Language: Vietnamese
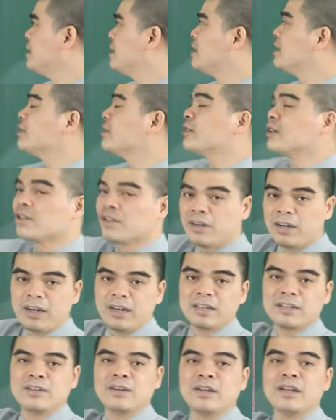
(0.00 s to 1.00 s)
những người tuổi
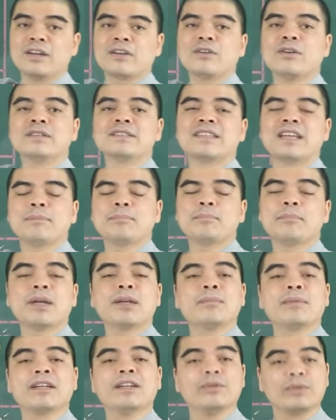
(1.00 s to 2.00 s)
ngọ đó là con giáp
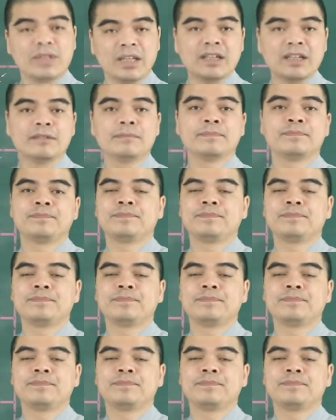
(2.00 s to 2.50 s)
may mắn đầu tiên